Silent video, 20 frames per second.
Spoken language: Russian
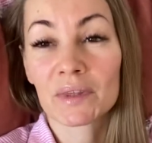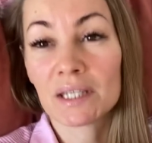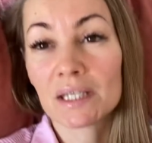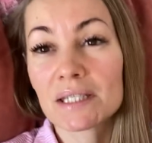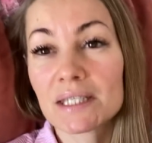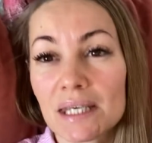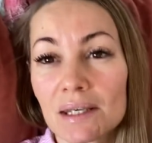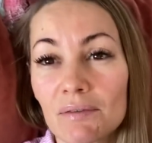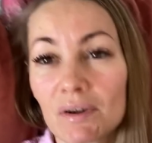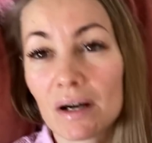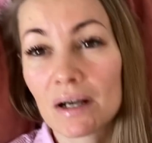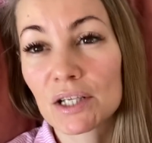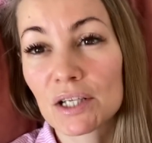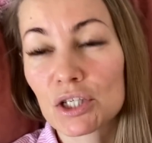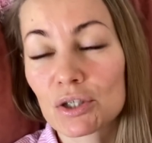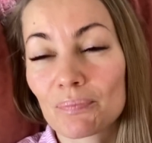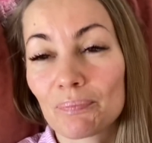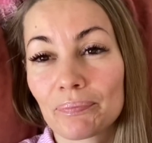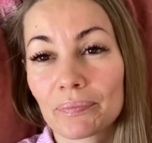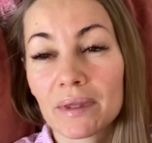детский
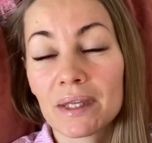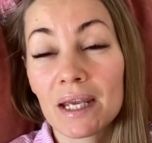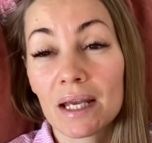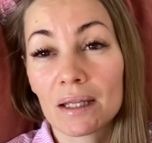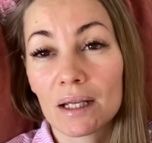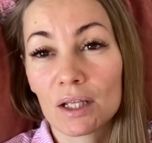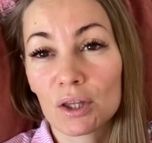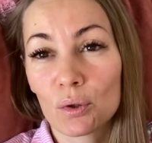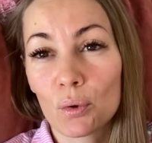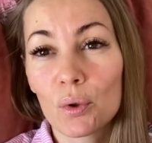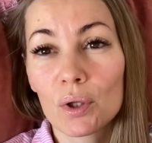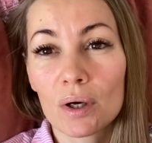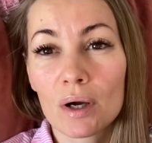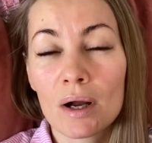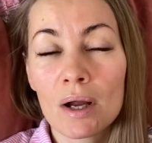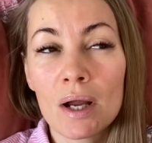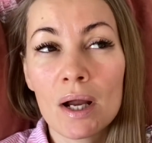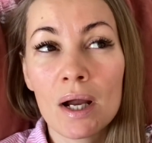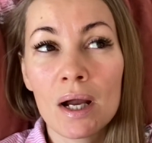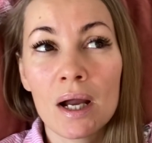врач, не
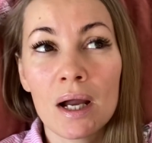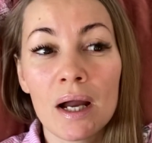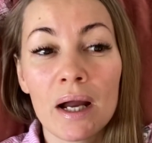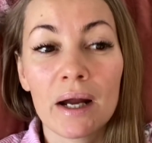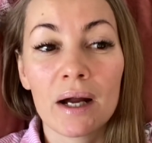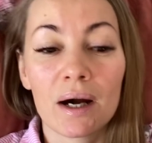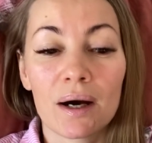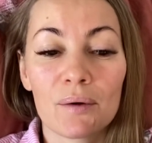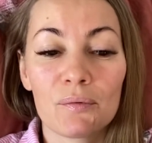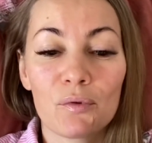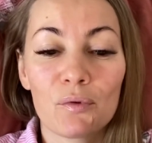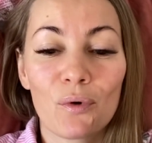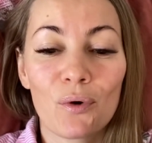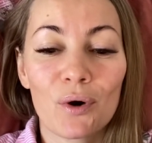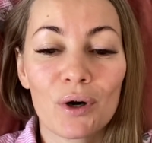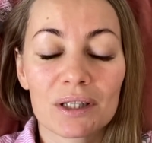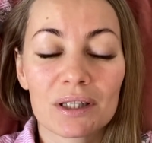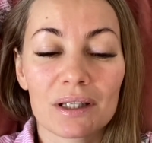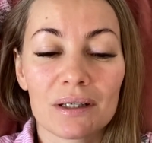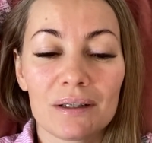анатолог,
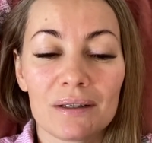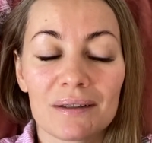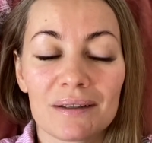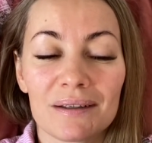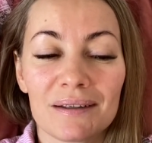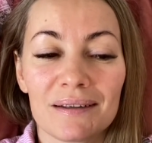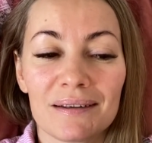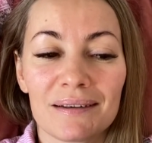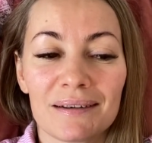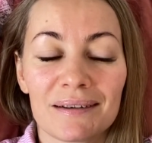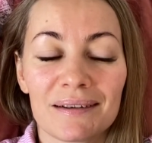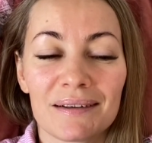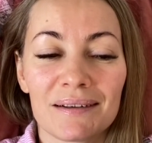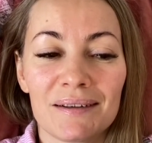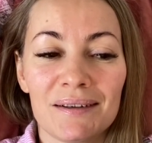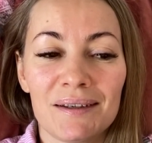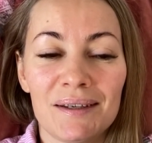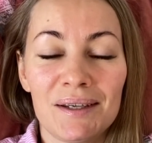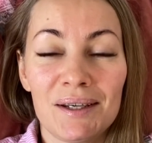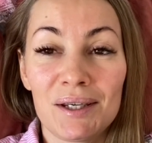вот,
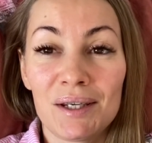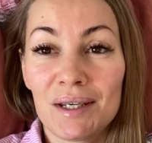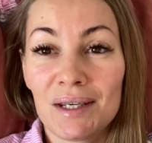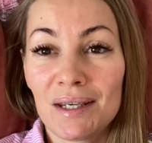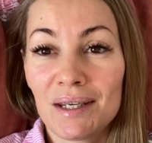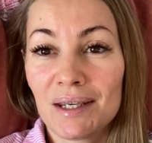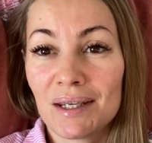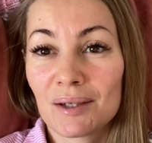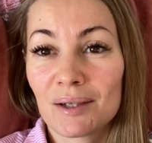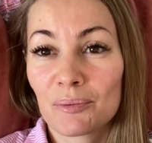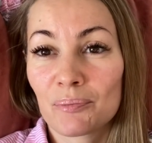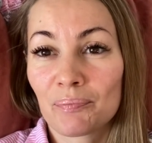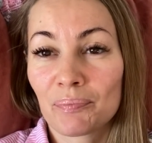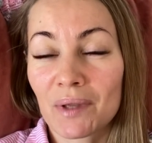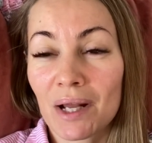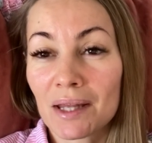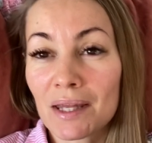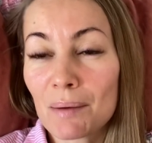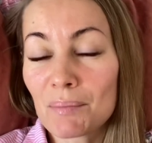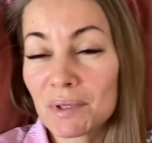и
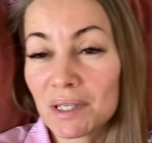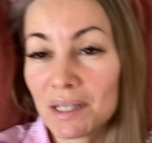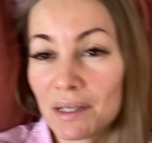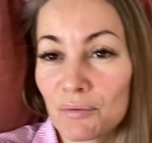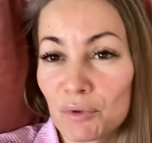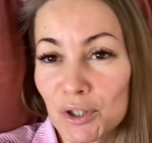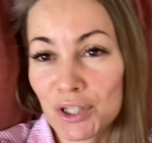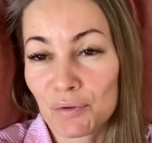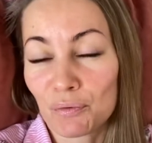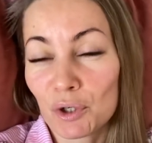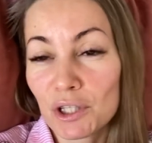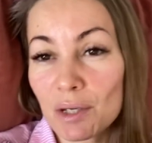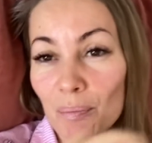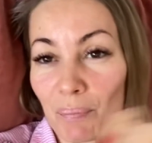она мне вот сегодня